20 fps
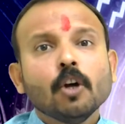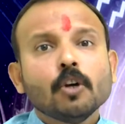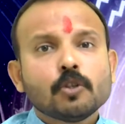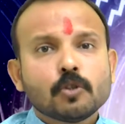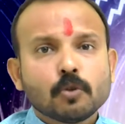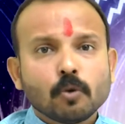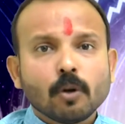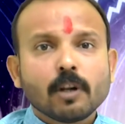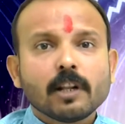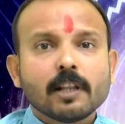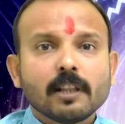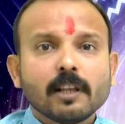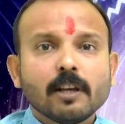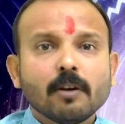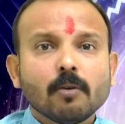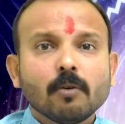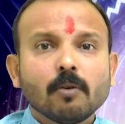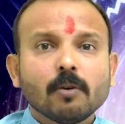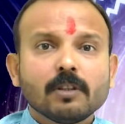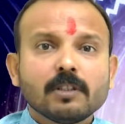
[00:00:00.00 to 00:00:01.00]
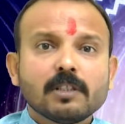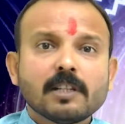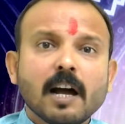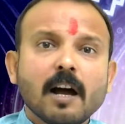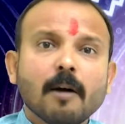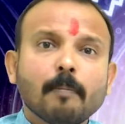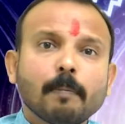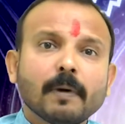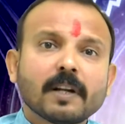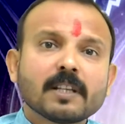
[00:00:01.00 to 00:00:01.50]
सूर्यदेव
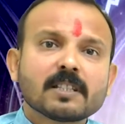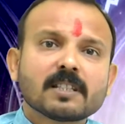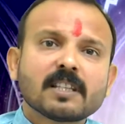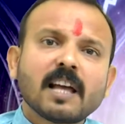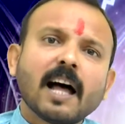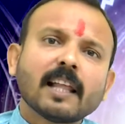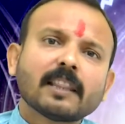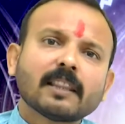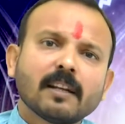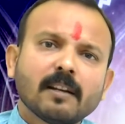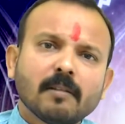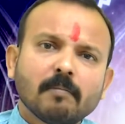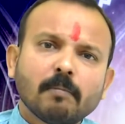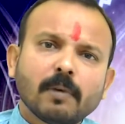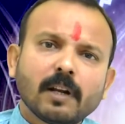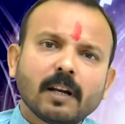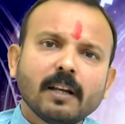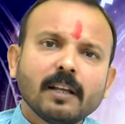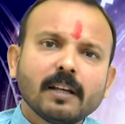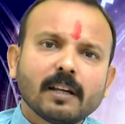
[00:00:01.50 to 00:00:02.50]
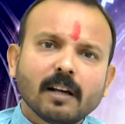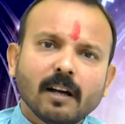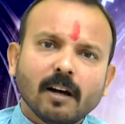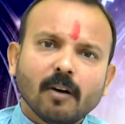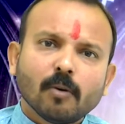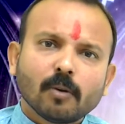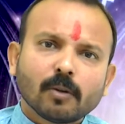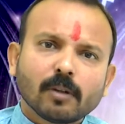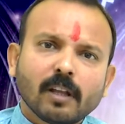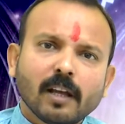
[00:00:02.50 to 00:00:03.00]
जहाँ पर सात नंबर लिखा
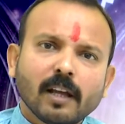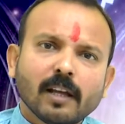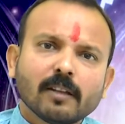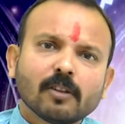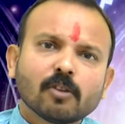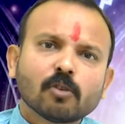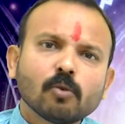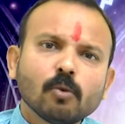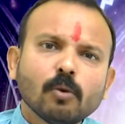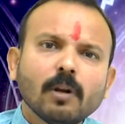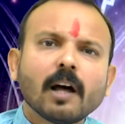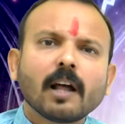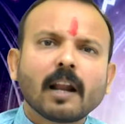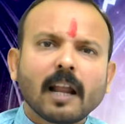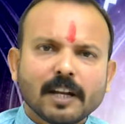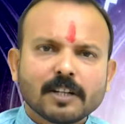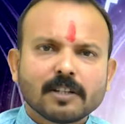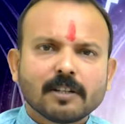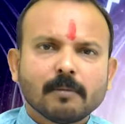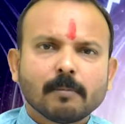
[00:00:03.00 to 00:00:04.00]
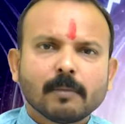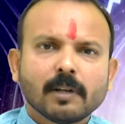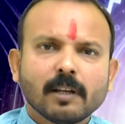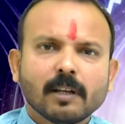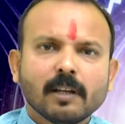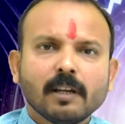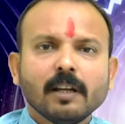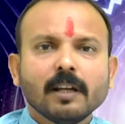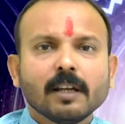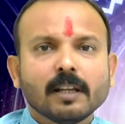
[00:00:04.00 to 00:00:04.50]
होता है तुला राशि में
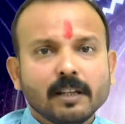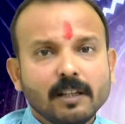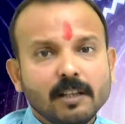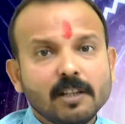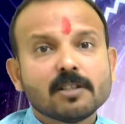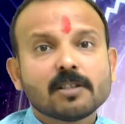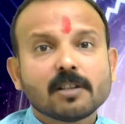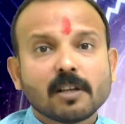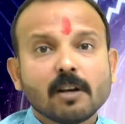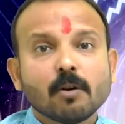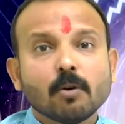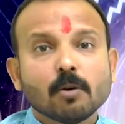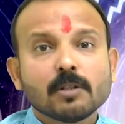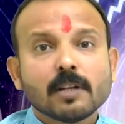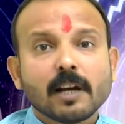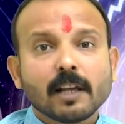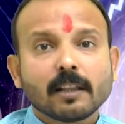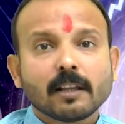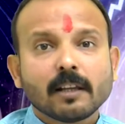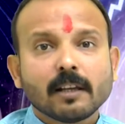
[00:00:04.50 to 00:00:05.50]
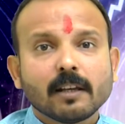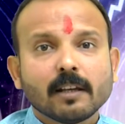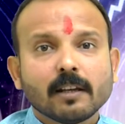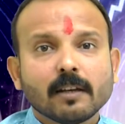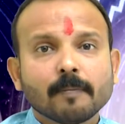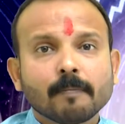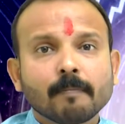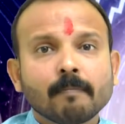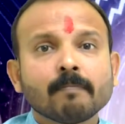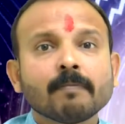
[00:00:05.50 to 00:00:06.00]
नीच के हो जाते हैं
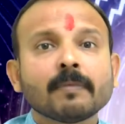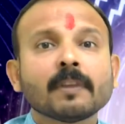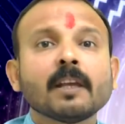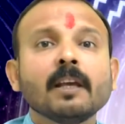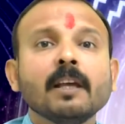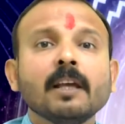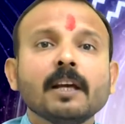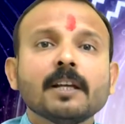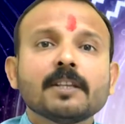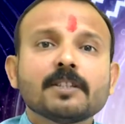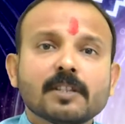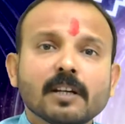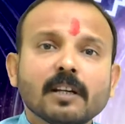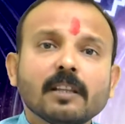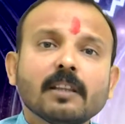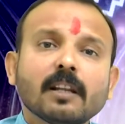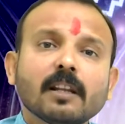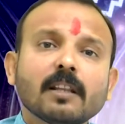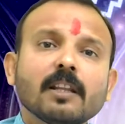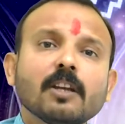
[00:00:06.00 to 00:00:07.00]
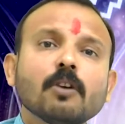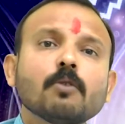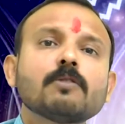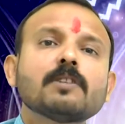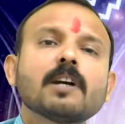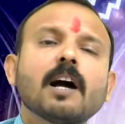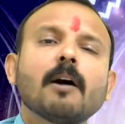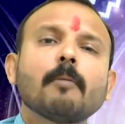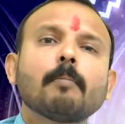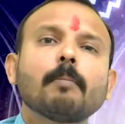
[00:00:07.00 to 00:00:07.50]
चंद्रदेव
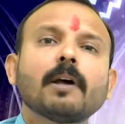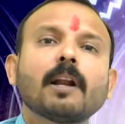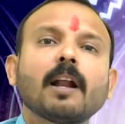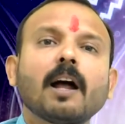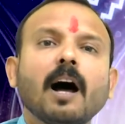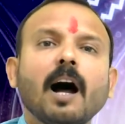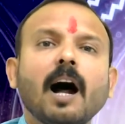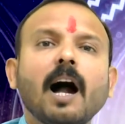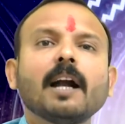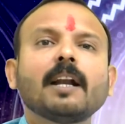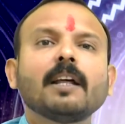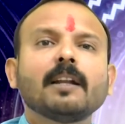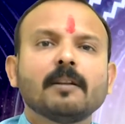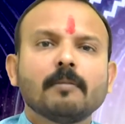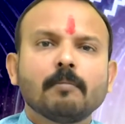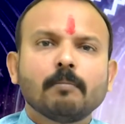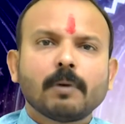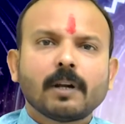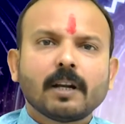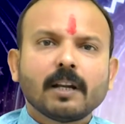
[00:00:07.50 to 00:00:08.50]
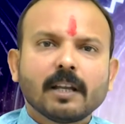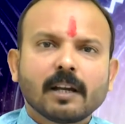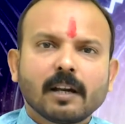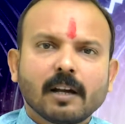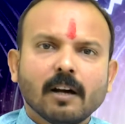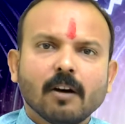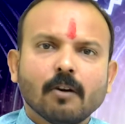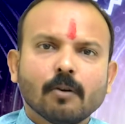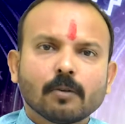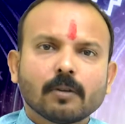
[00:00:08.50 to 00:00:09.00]
जहाँ पर आठ नंबर
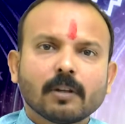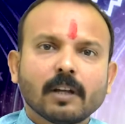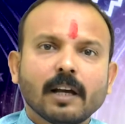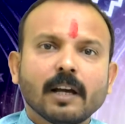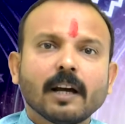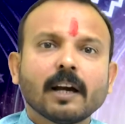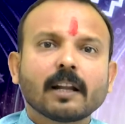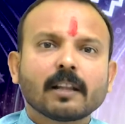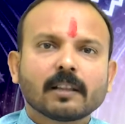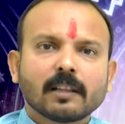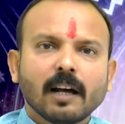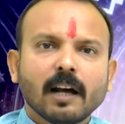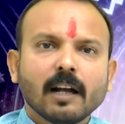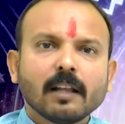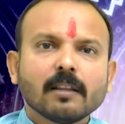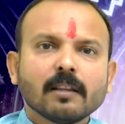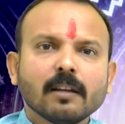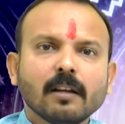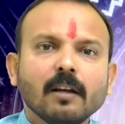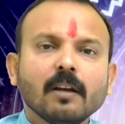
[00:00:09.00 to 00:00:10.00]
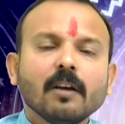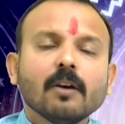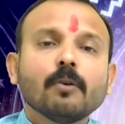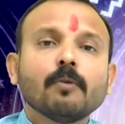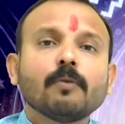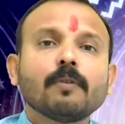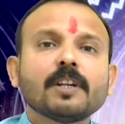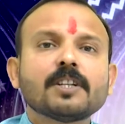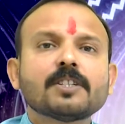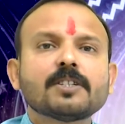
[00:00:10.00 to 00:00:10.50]
लिखा होता है अर्थात
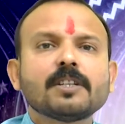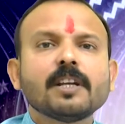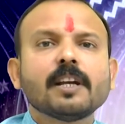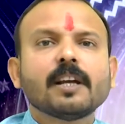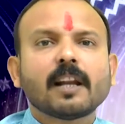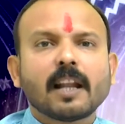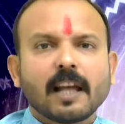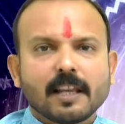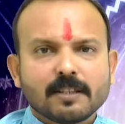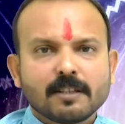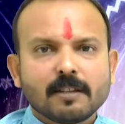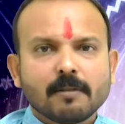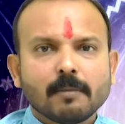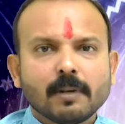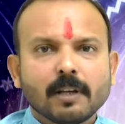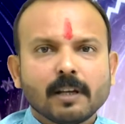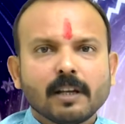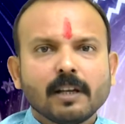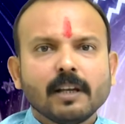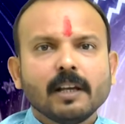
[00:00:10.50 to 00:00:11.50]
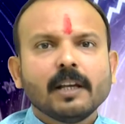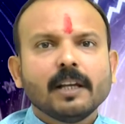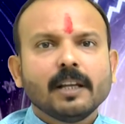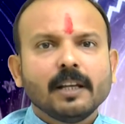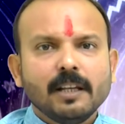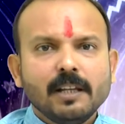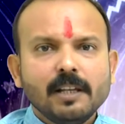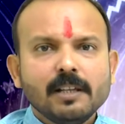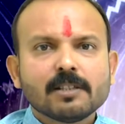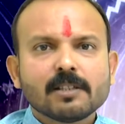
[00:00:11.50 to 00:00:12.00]
वृश्चिक राशि में
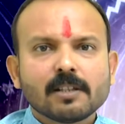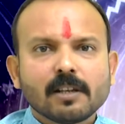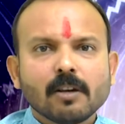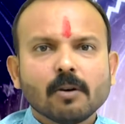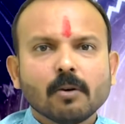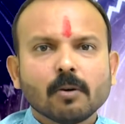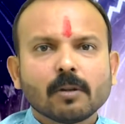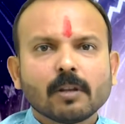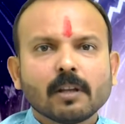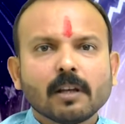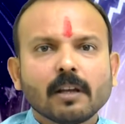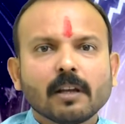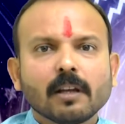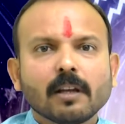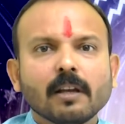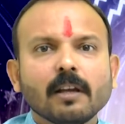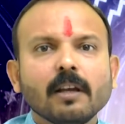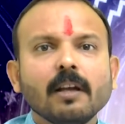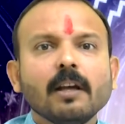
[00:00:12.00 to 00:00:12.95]
नीच के होते हैं